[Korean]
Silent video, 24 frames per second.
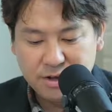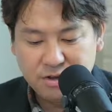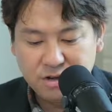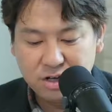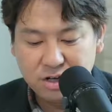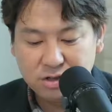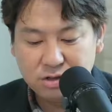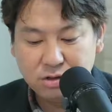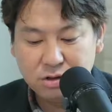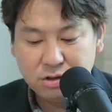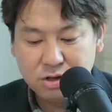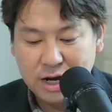
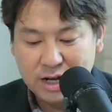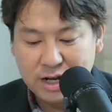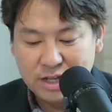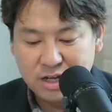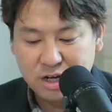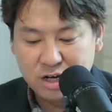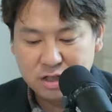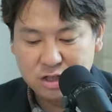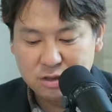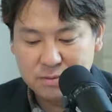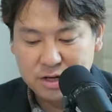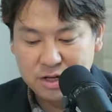하늘에서는
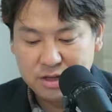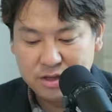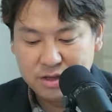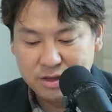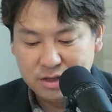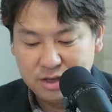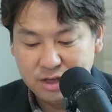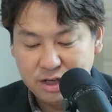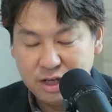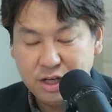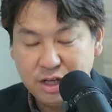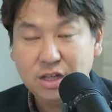
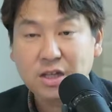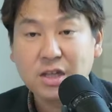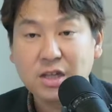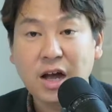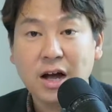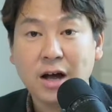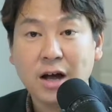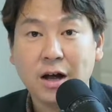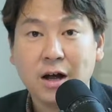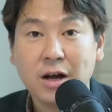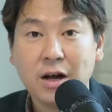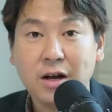가능하지만 이
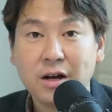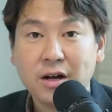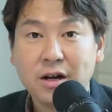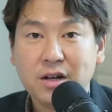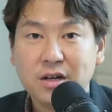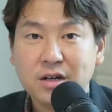땅,